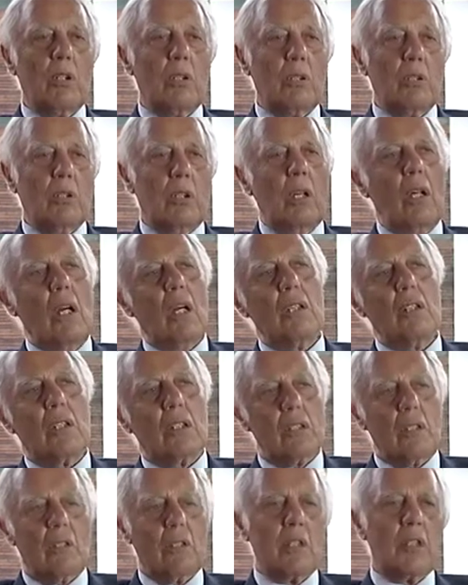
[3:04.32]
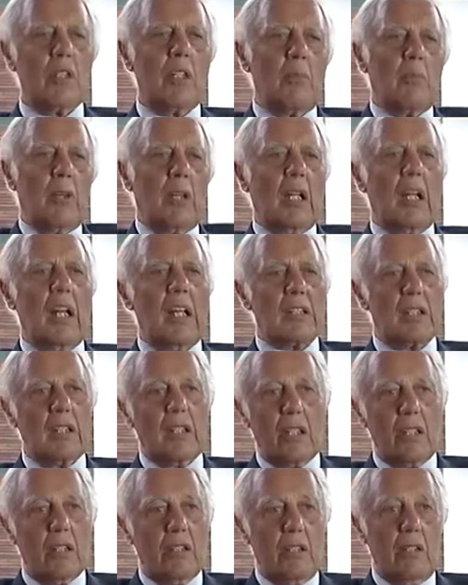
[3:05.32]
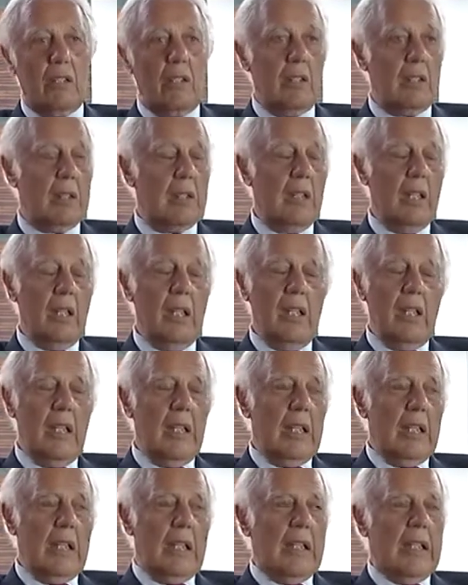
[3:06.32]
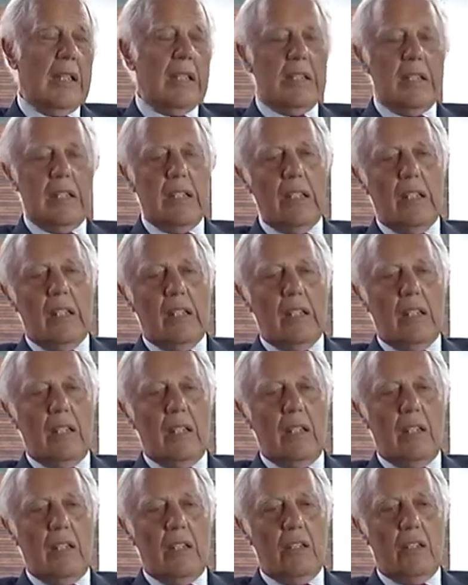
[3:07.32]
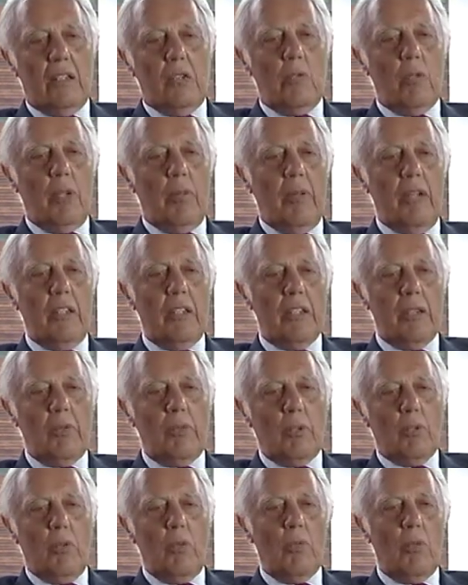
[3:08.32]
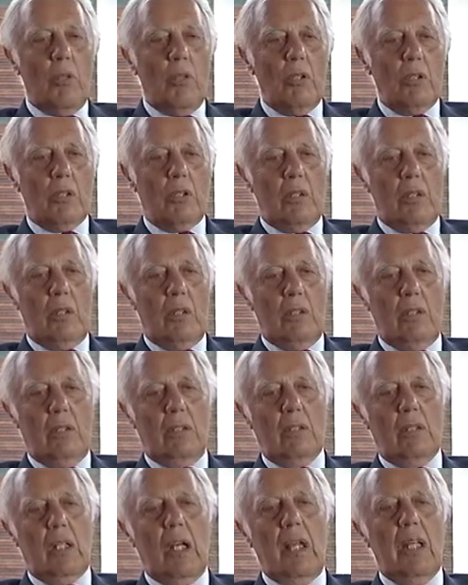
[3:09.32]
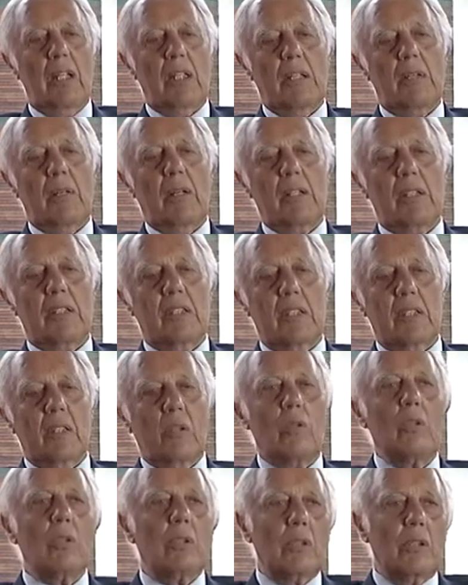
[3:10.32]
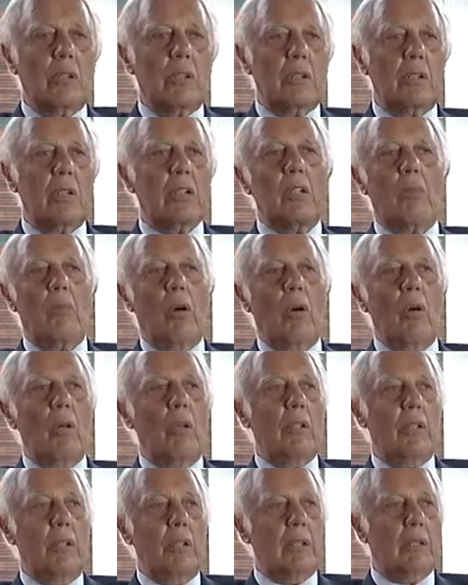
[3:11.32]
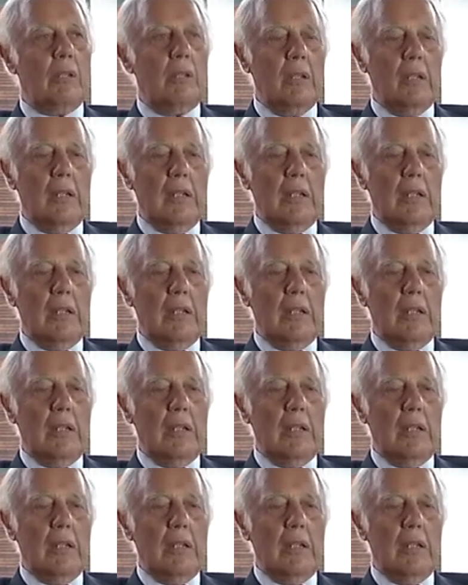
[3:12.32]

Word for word: hat, ah, hat er gesagt, jetzt gehen wir ein Glas trinken. Nicht? Jetzt ich natürlich als junger Mensch, ich war damals äh, 23 Jahre, nicht, nicht einmal nicht.